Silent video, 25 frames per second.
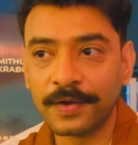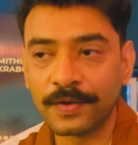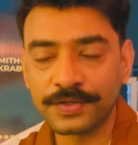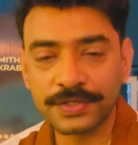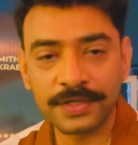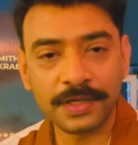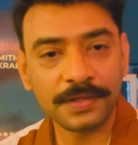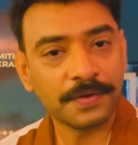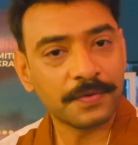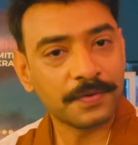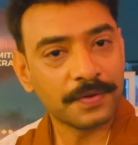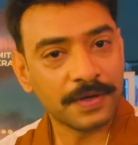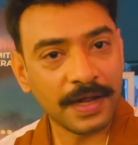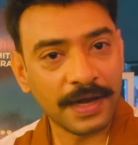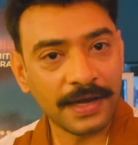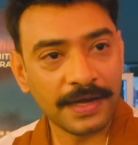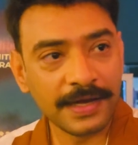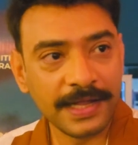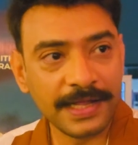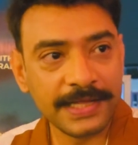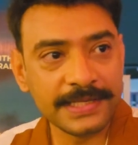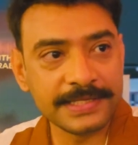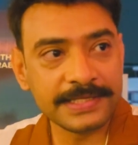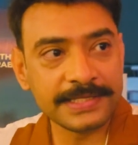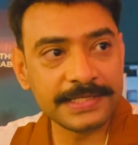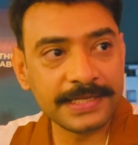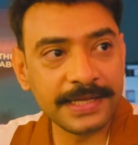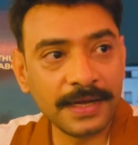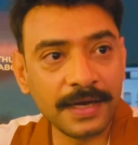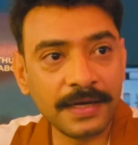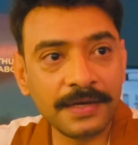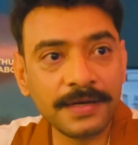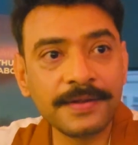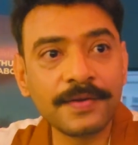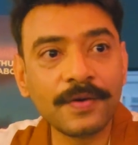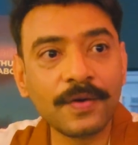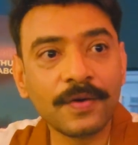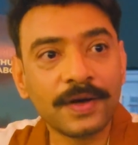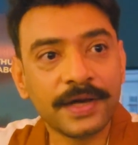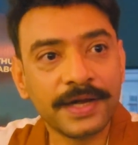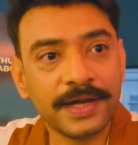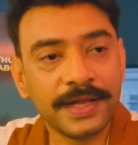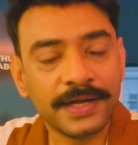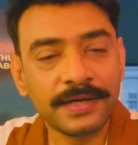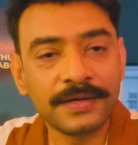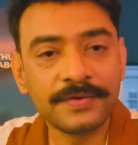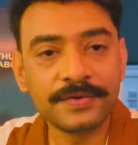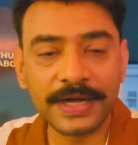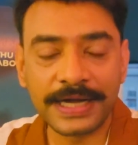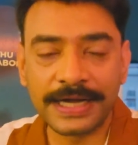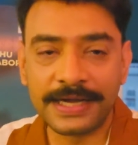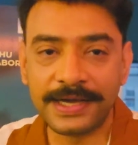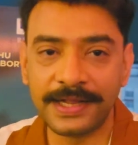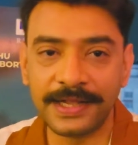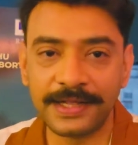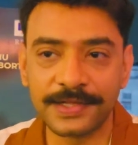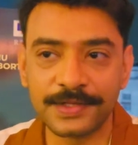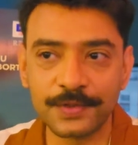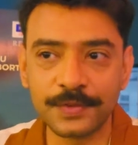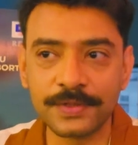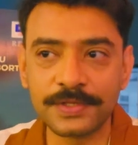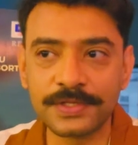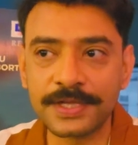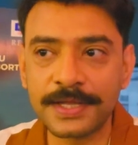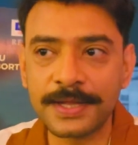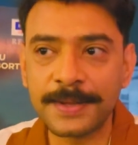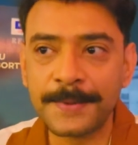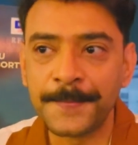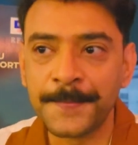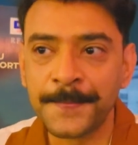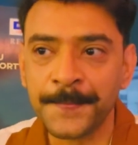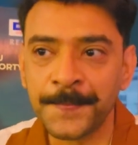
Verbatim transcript: অসাধারণ গান গেয়েছে যে গানটি অলরেডি ট্রেন্ডিংয়ে চলছে